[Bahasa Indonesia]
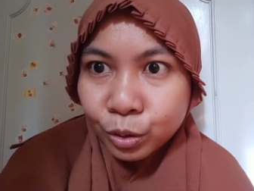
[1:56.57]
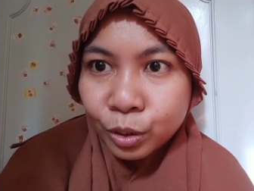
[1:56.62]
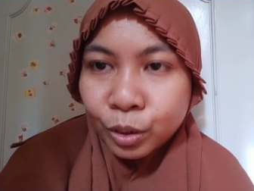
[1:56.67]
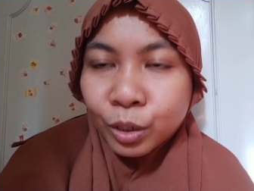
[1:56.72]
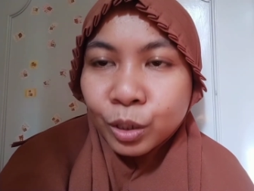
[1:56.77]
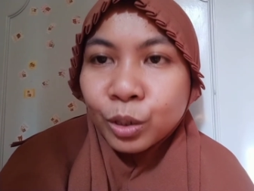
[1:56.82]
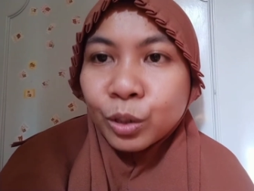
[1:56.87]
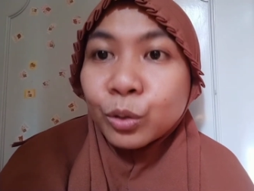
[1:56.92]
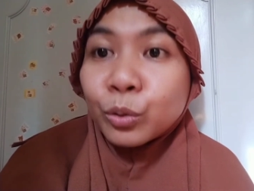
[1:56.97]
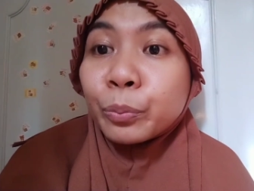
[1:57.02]

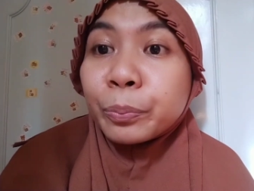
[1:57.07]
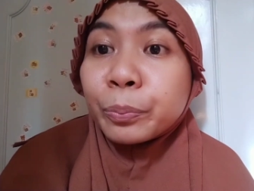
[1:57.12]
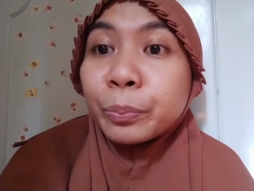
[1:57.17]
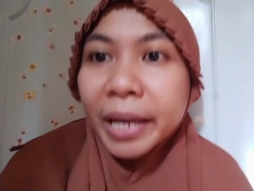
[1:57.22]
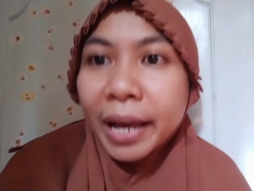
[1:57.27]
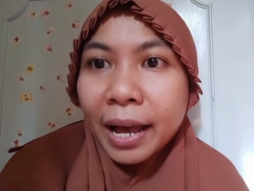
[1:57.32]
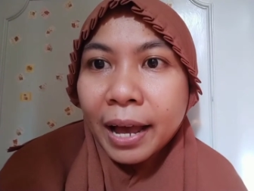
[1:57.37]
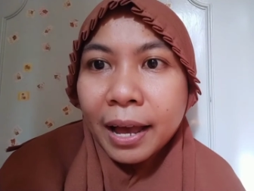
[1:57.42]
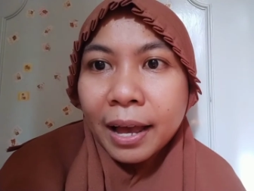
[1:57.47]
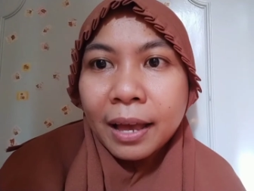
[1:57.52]
rupiah
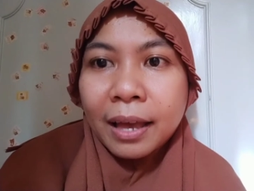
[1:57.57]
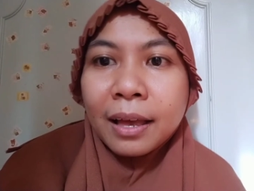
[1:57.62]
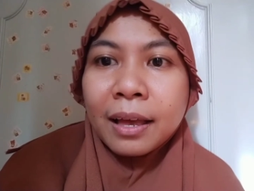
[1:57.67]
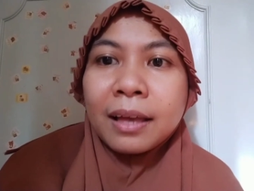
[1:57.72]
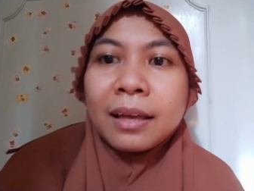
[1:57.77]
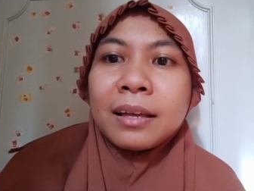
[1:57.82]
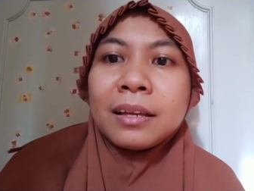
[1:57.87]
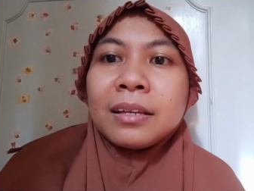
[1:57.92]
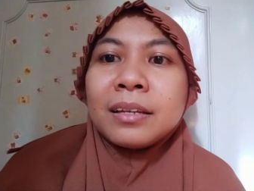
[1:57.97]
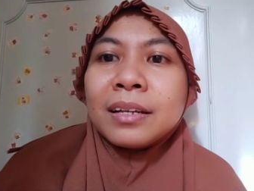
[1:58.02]

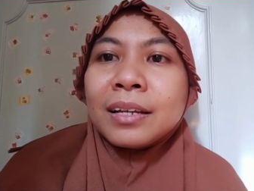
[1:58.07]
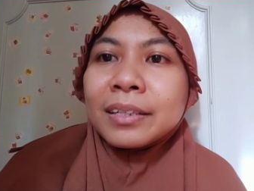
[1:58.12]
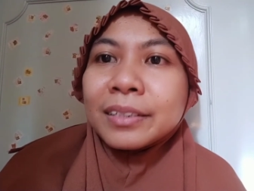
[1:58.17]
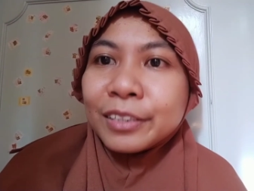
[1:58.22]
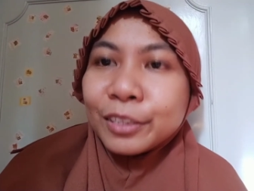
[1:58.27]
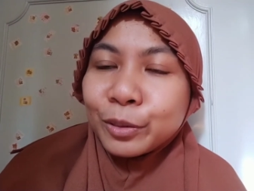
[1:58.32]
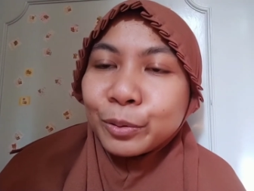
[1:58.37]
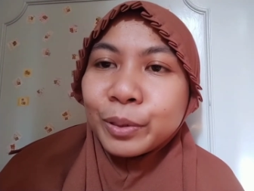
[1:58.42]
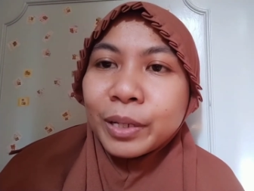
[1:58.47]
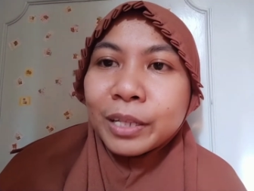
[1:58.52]
gitu ya